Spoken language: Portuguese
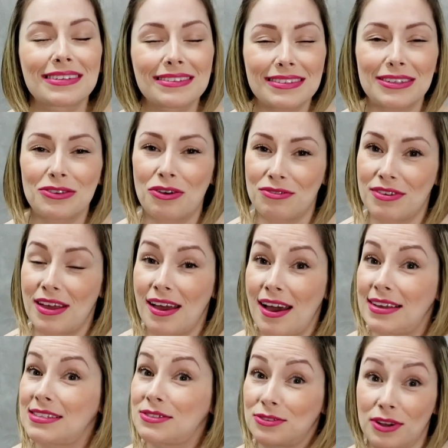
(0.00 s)

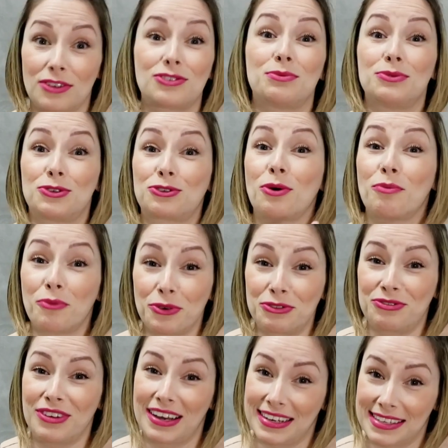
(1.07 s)
R$39,00. Então ela já me deixou muito
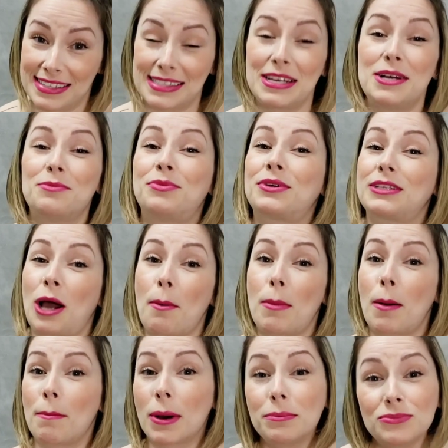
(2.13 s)
feliz, porque é
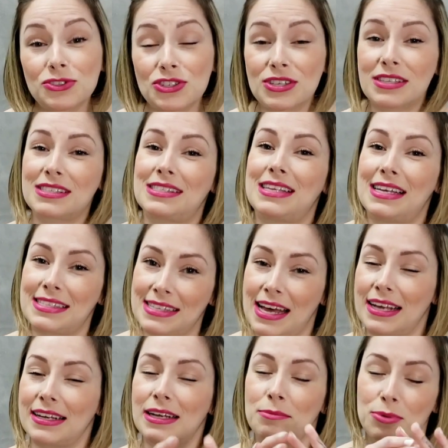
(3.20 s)
uma mom jeans da
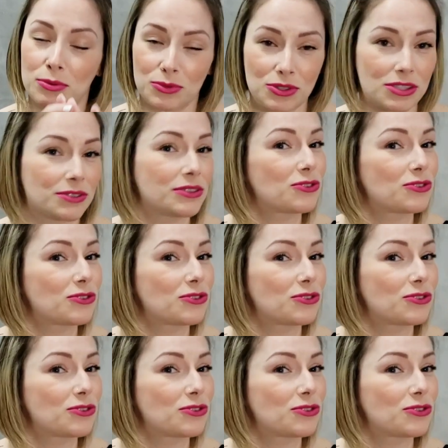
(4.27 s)
Zara na promoção.